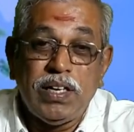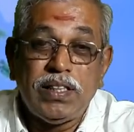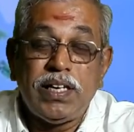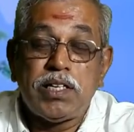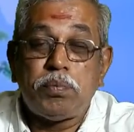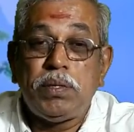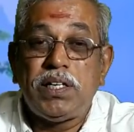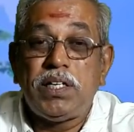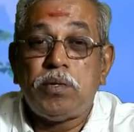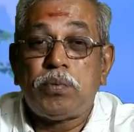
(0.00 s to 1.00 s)
இந்த எஸ்பி
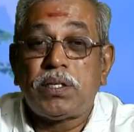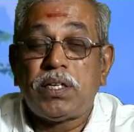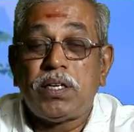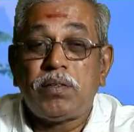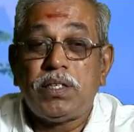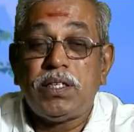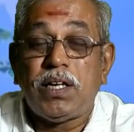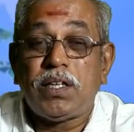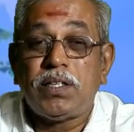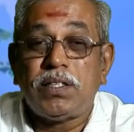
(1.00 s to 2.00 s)
டூவை பொறுத்தளவுக்கு
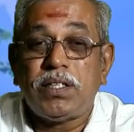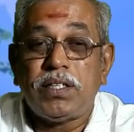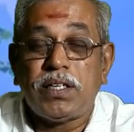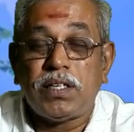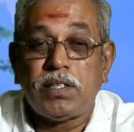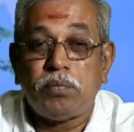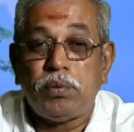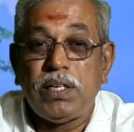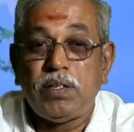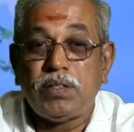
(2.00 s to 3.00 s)
அதை அந்த
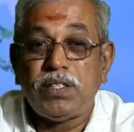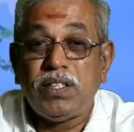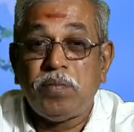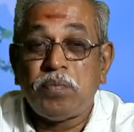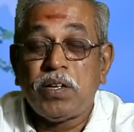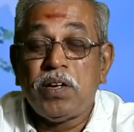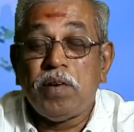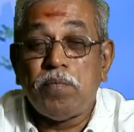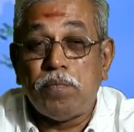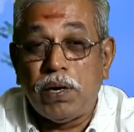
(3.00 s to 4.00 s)
புள்ளியை வந்து
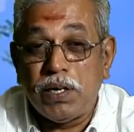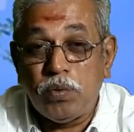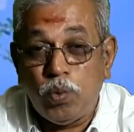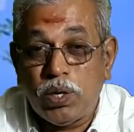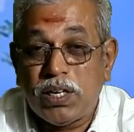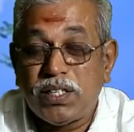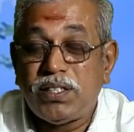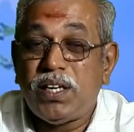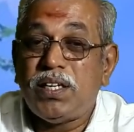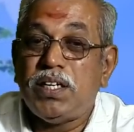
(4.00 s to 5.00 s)
மண்
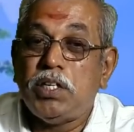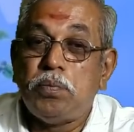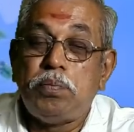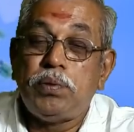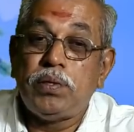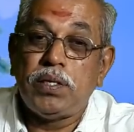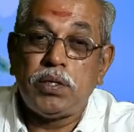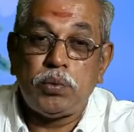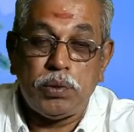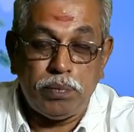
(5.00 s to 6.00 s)
ஓட்டத்தில் நெருப்பு
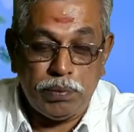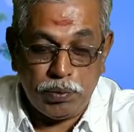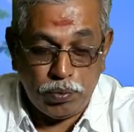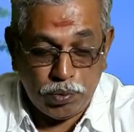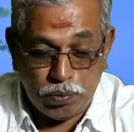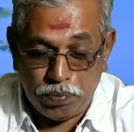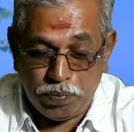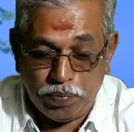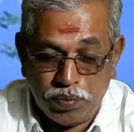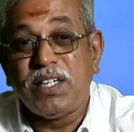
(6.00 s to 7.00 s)
என்று குறிப்பிடுவோம்
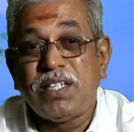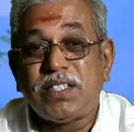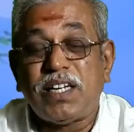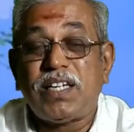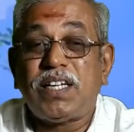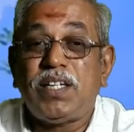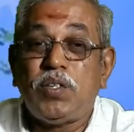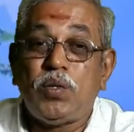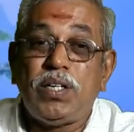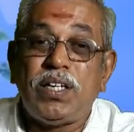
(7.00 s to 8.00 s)
சர்க்கரை
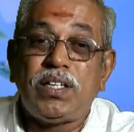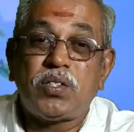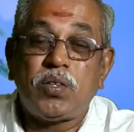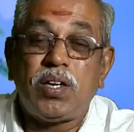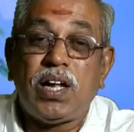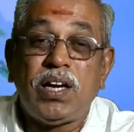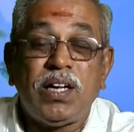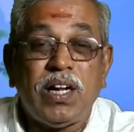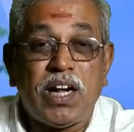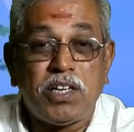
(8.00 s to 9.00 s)
நோய் என்று சொன்னால்
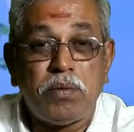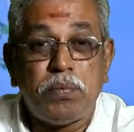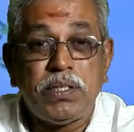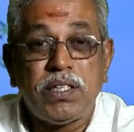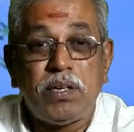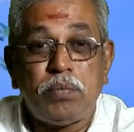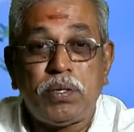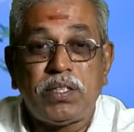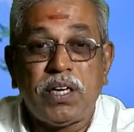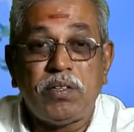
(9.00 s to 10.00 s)
அக்குப்பஞ்சரை
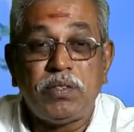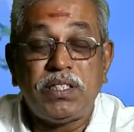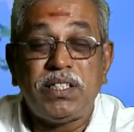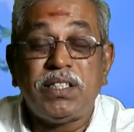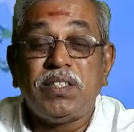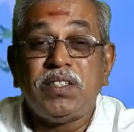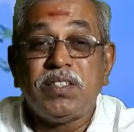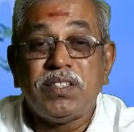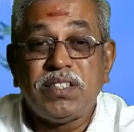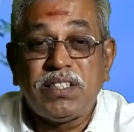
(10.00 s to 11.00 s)
பொறுத்தளவுக்கு
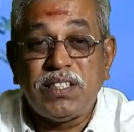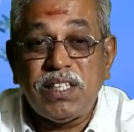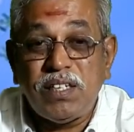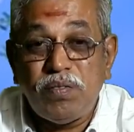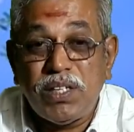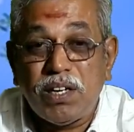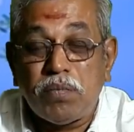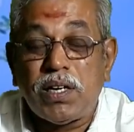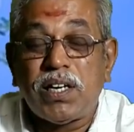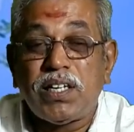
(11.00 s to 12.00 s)

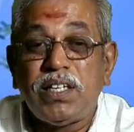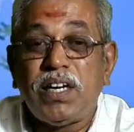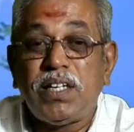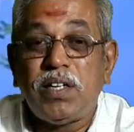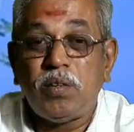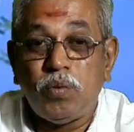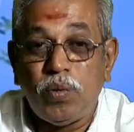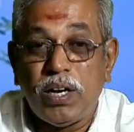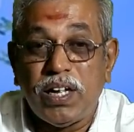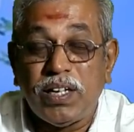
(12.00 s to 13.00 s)
தீவிரமான நிலையில்
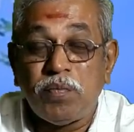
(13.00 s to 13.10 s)
உள்ள